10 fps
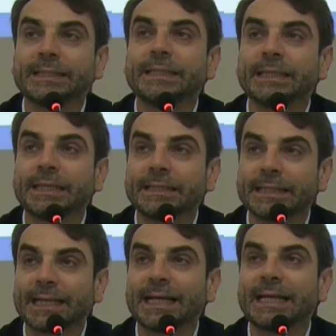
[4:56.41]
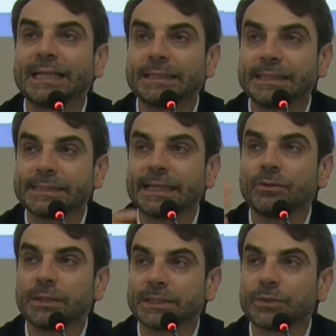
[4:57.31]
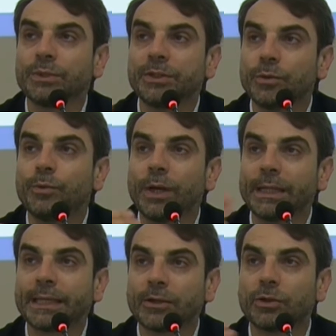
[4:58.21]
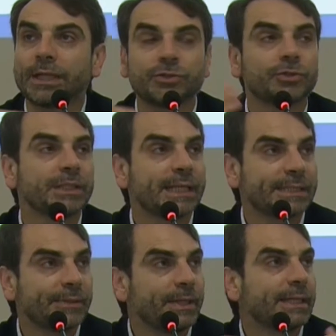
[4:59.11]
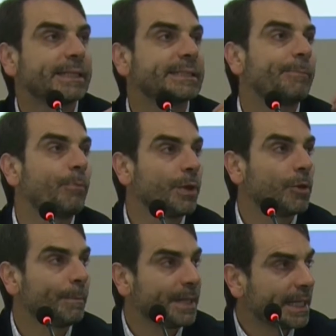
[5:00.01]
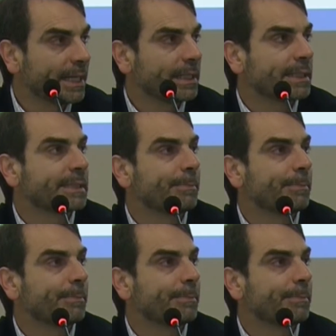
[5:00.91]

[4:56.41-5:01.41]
Tiene que estar garantizado que haya unido y vuelta con la sociedad civil, que se pueda opinar, que se